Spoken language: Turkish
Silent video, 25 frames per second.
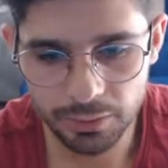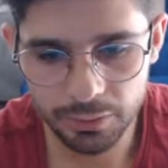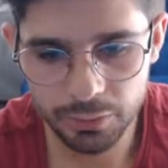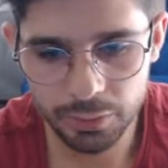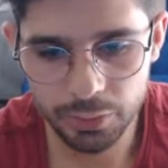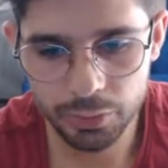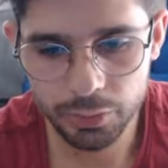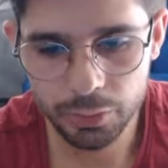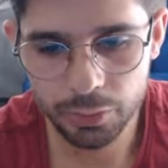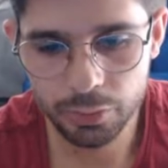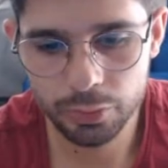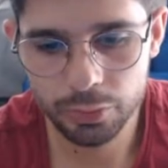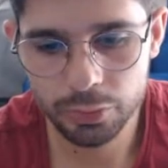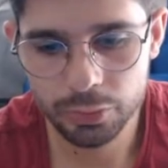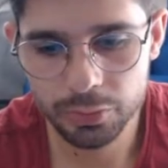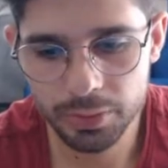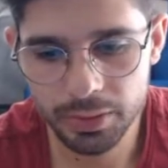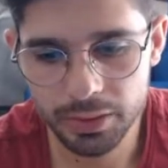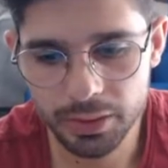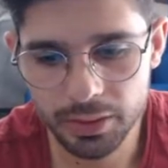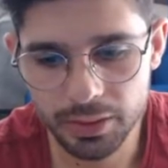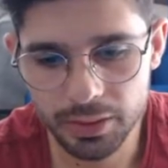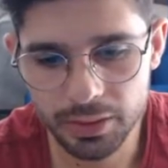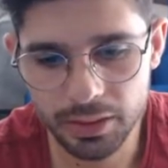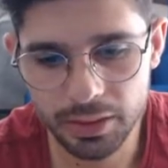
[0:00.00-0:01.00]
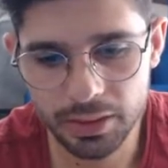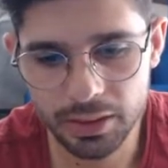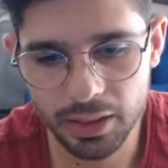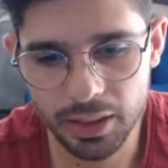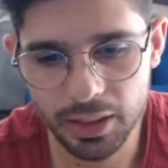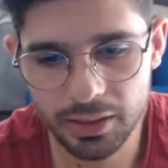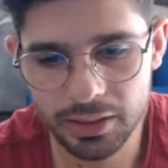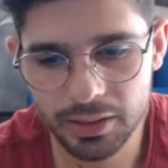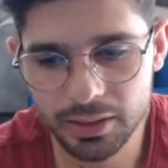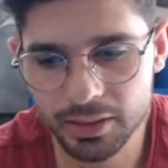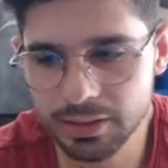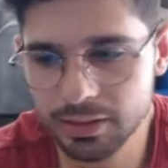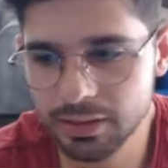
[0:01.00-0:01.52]
videoda konuşmak yerine ya
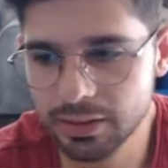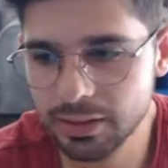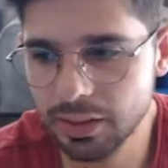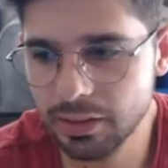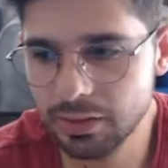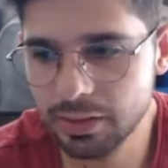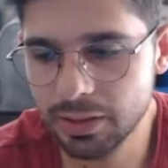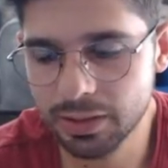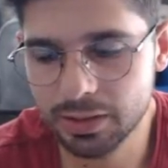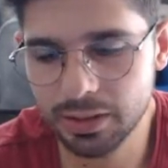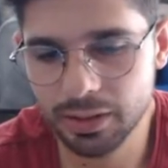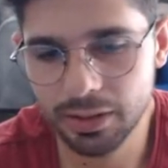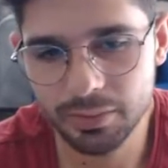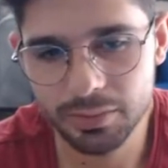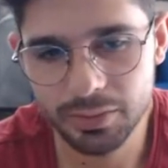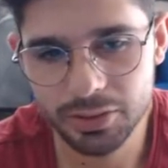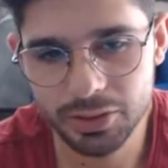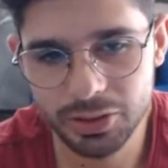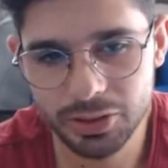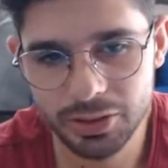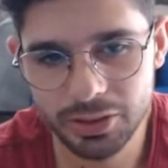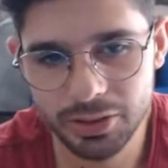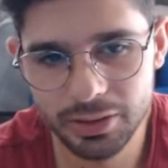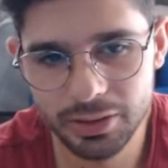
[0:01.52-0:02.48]
alt yazılar eklemiş.